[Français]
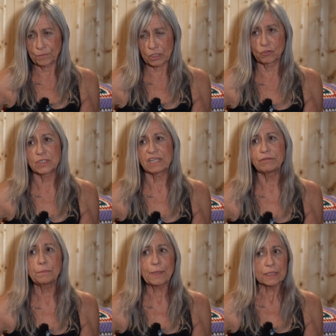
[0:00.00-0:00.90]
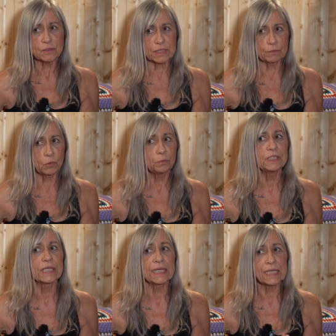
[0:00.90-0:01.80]
je ne savais pas que ça
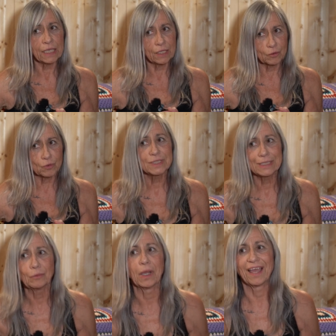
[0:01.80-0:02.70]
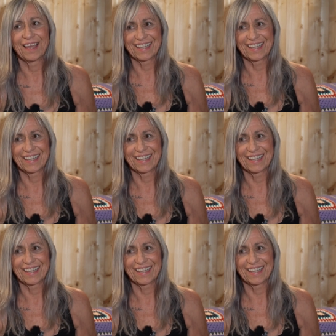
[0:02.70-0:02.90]
m'emmènerait aussi loin.